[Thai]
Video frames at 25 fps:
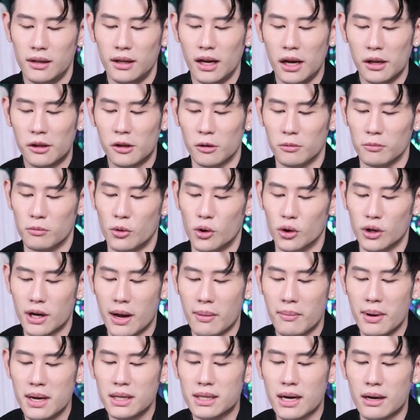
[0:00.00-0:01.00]
เลยส่งผล
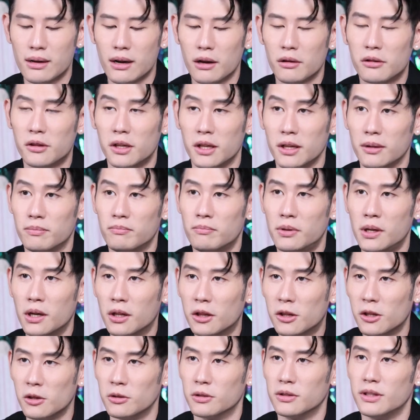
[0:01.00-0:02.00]
ทำให้ชาวราศีพฤ
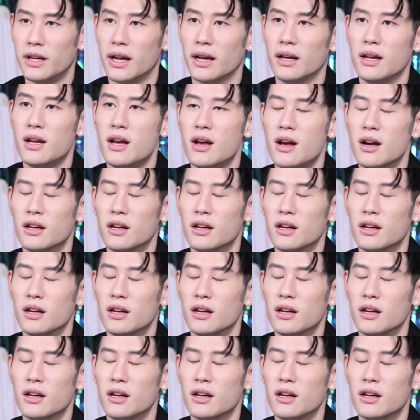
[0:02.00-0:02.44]
ษภเนี่ย